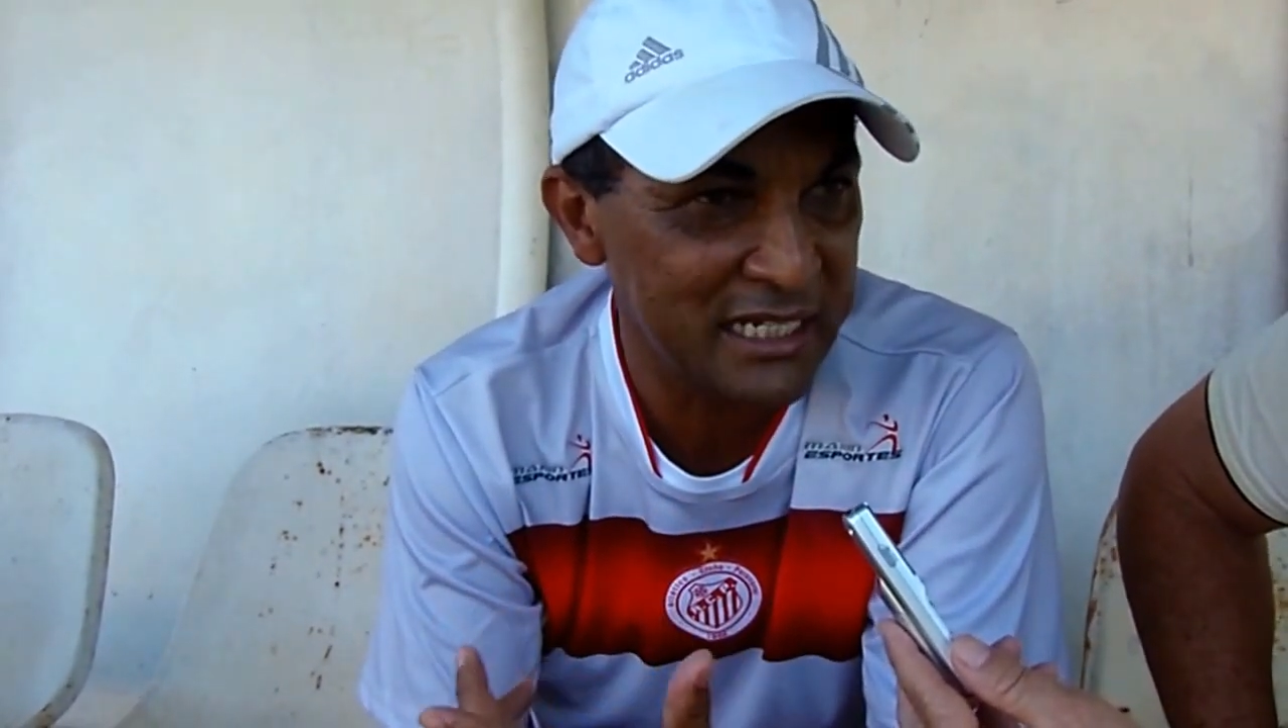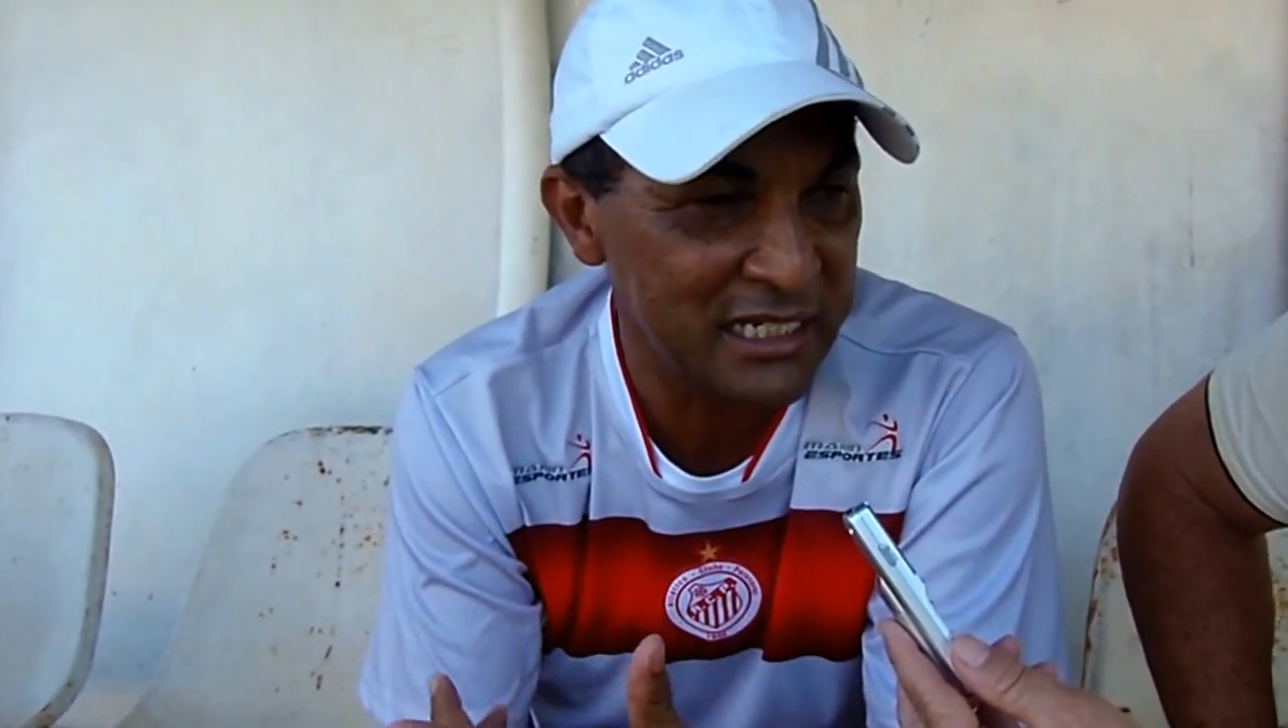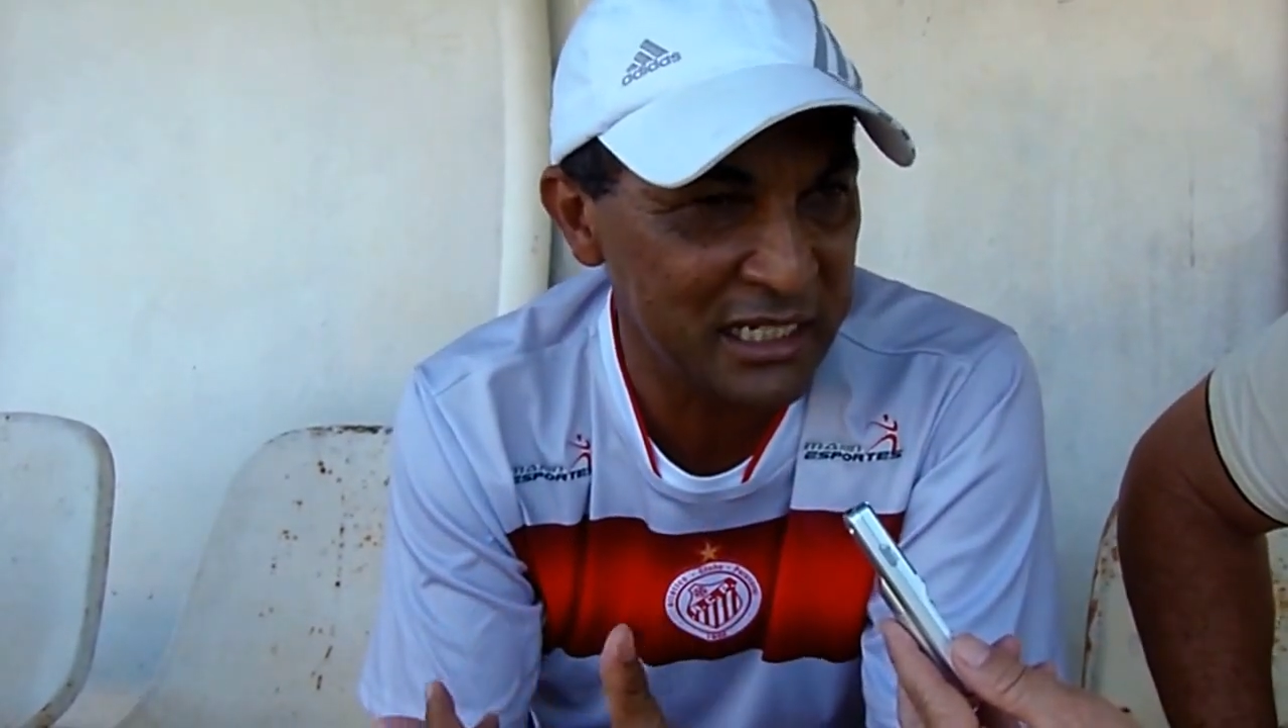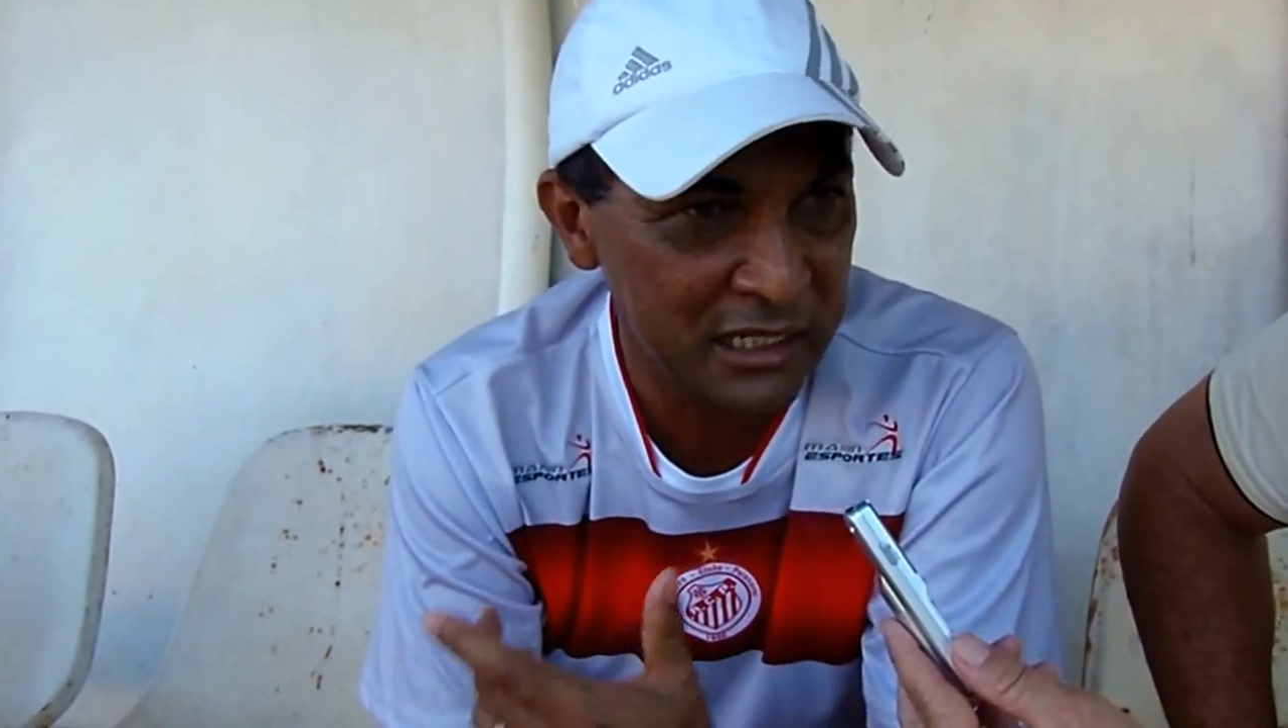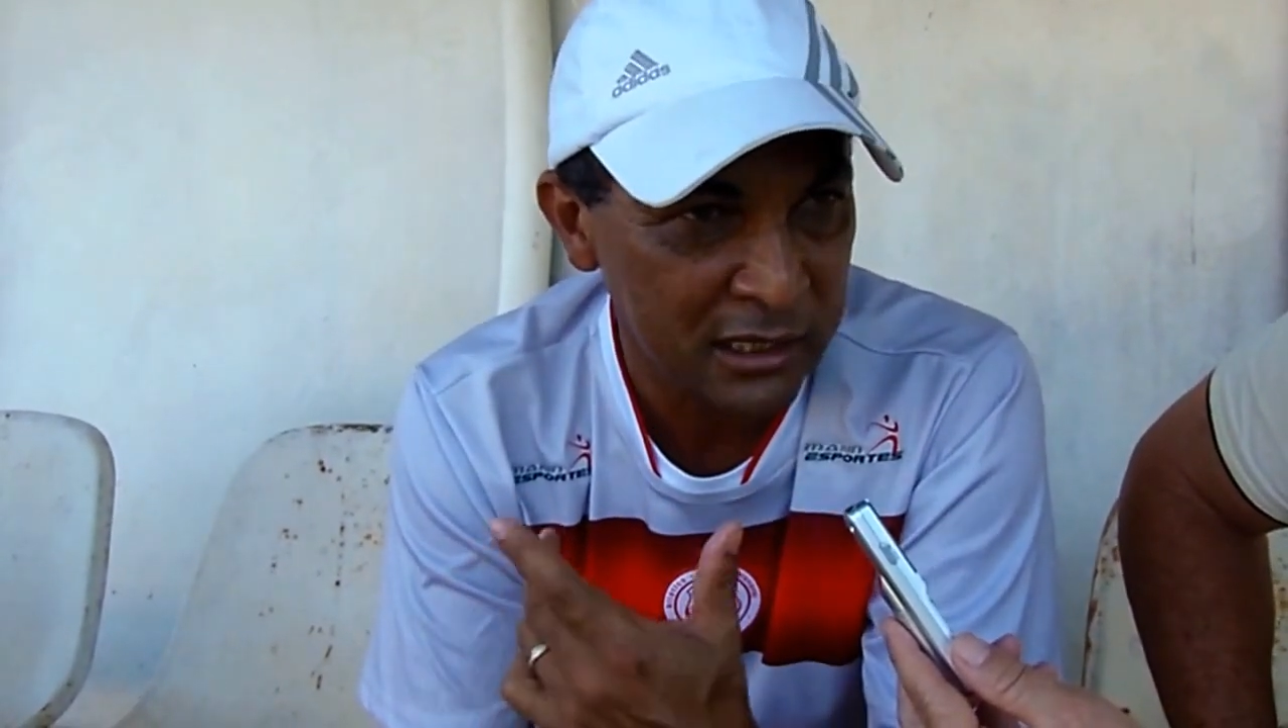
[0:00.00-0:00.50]

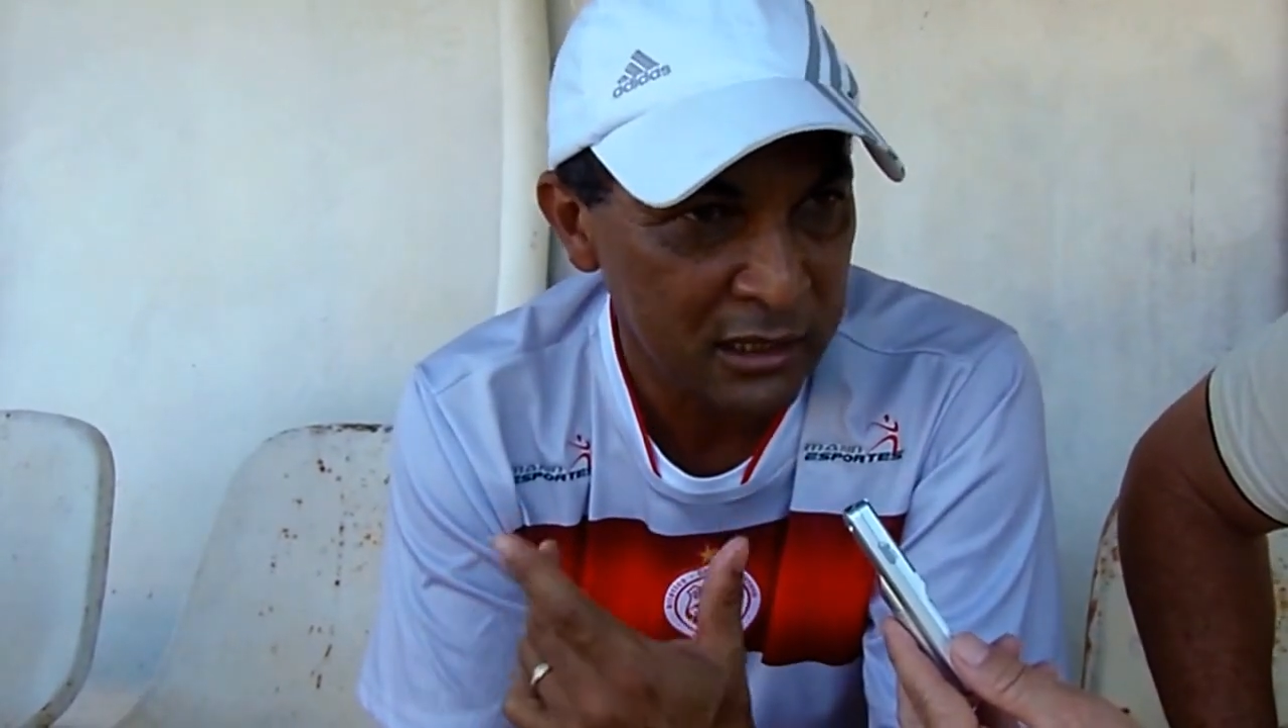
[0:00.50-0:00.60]
de,